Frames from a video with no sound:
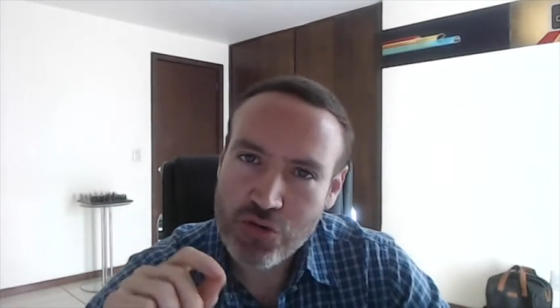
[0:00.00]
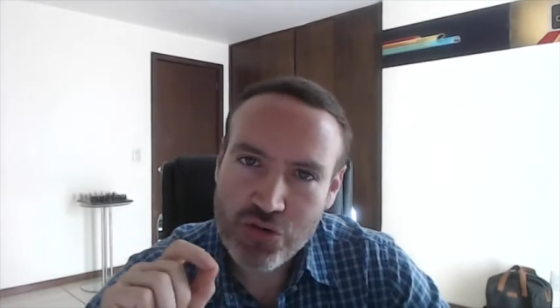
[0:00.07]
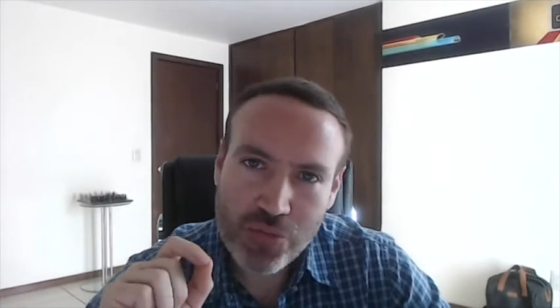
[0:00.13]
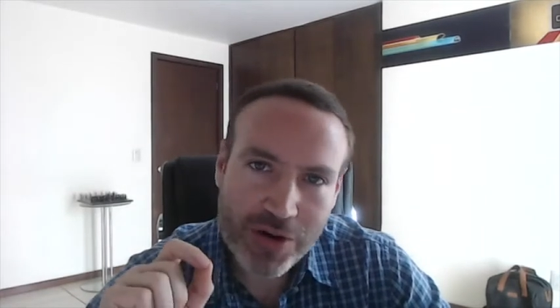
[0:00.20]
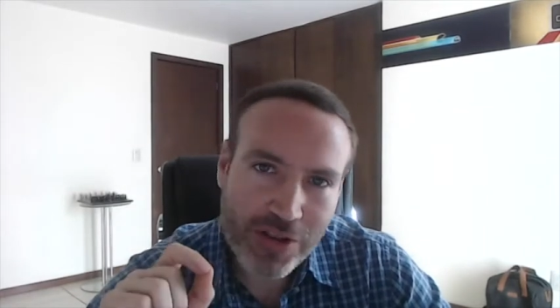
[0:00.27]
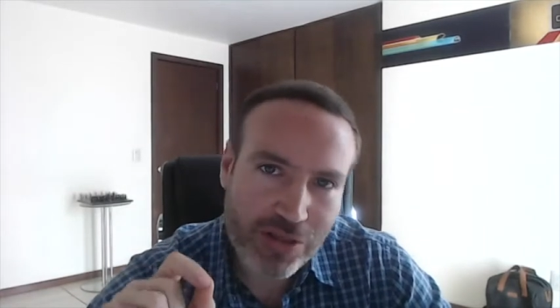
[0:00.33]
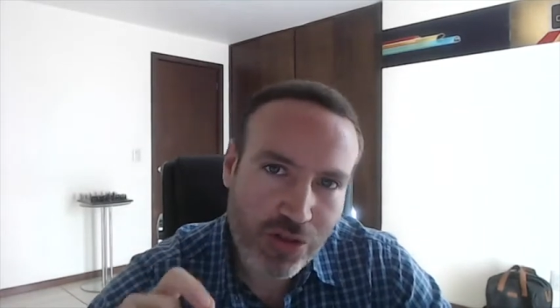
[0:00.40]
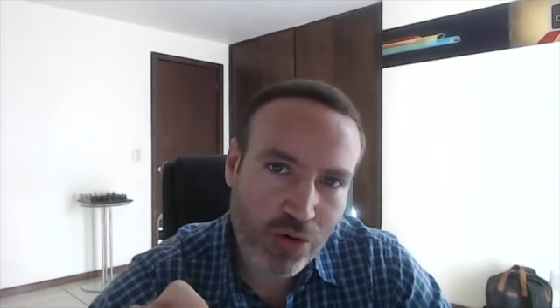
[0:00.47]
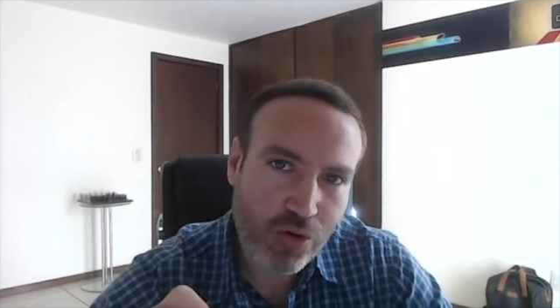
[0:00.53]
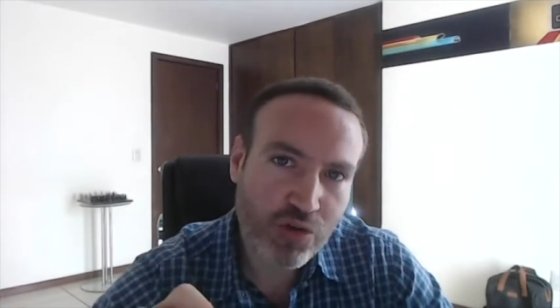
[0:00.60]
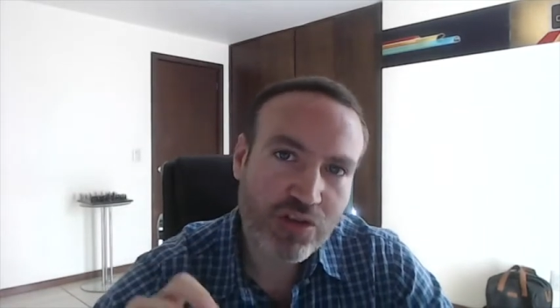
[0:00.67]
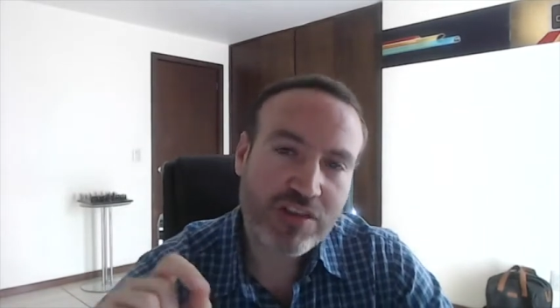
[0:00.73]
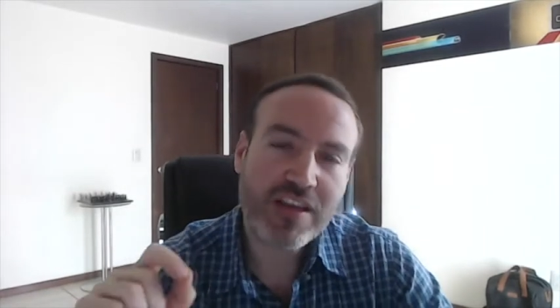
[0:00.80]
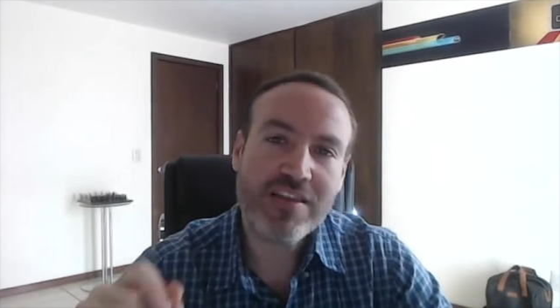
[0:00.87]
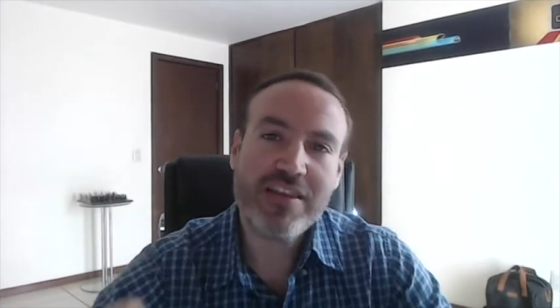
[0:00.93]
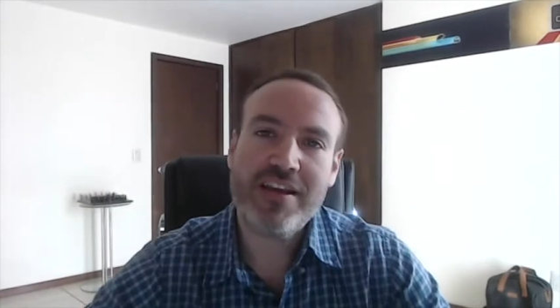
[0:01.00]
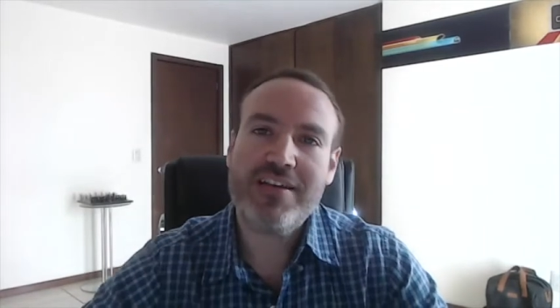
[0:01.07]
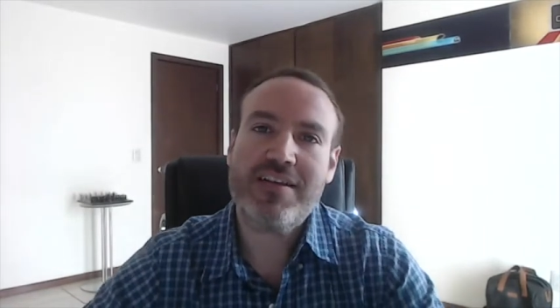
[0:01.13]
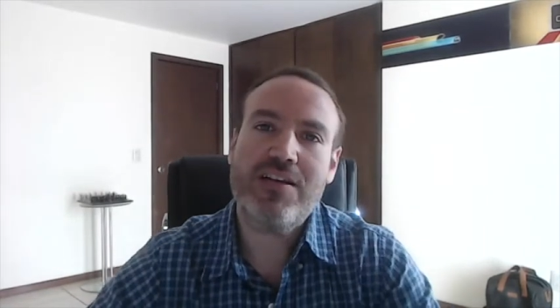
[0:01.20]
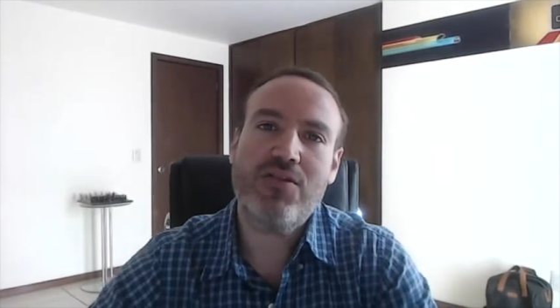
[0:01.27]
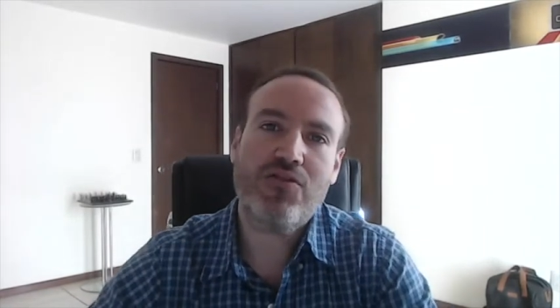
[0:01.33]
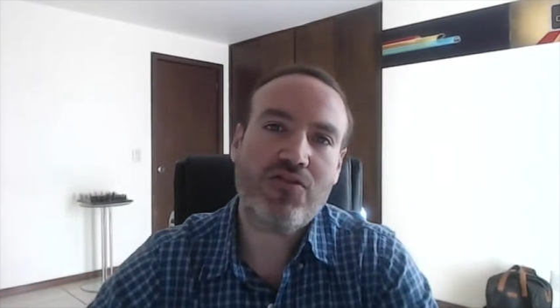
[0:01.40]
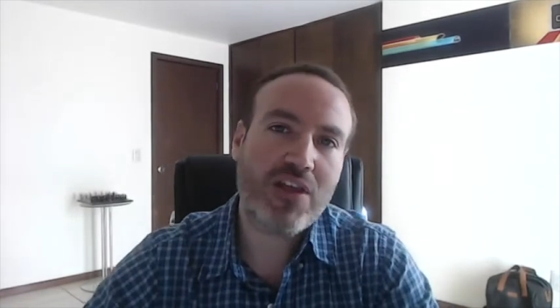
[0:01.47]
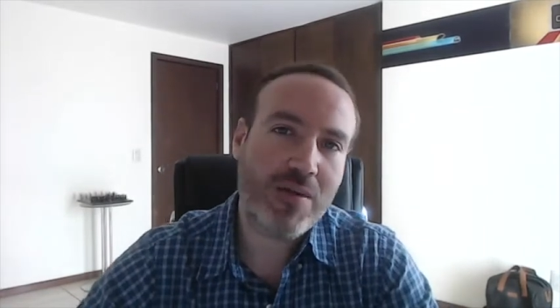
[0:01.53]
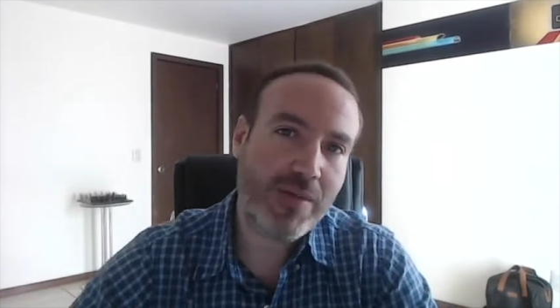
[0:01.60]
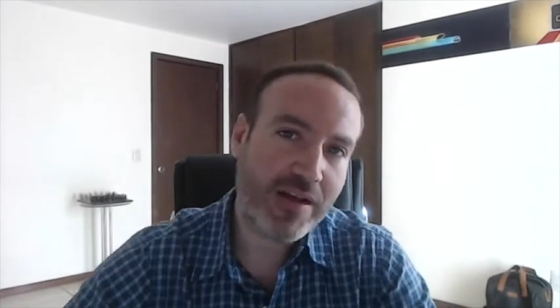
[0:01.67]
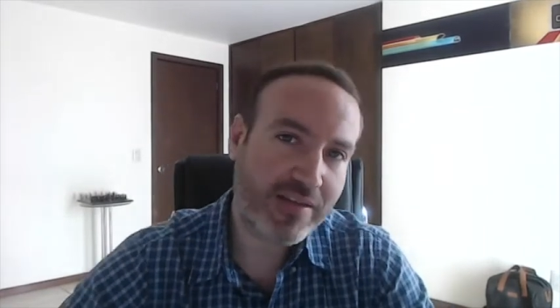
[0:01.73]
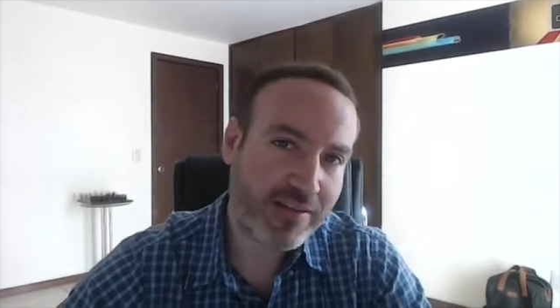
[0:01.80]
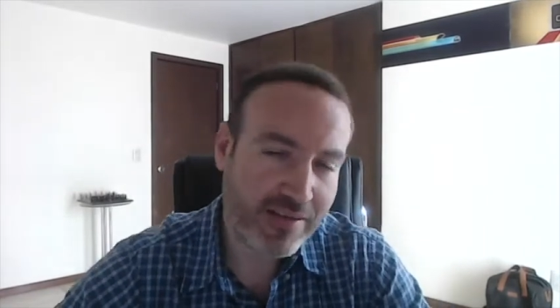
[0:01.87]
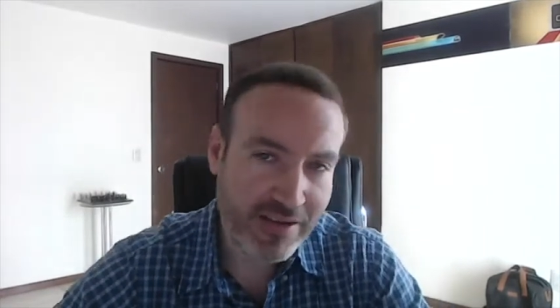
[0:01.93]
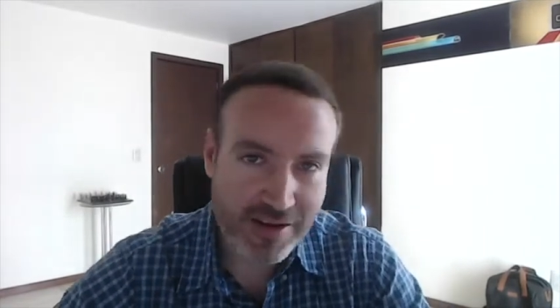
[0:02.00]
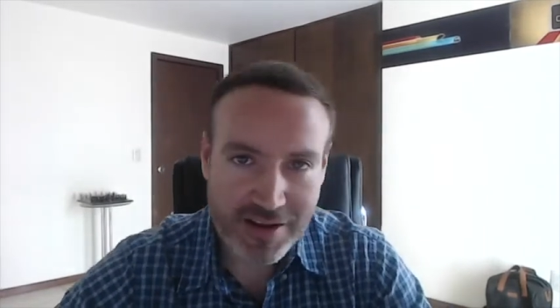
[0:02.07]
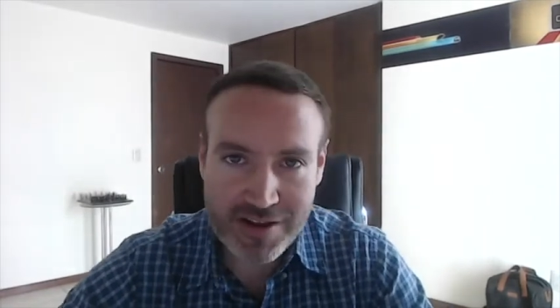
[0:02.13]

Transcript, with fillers: sobre todo si te interesan los temas